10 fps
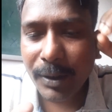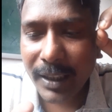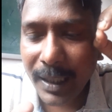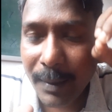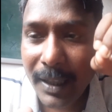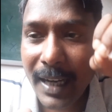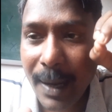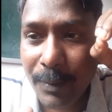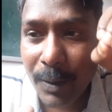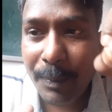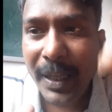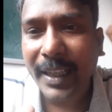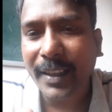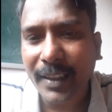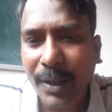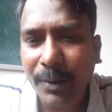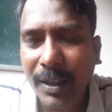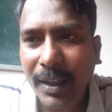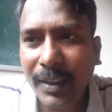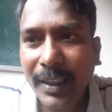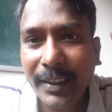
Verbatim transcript: उस लेवल का आपको पे करना होगा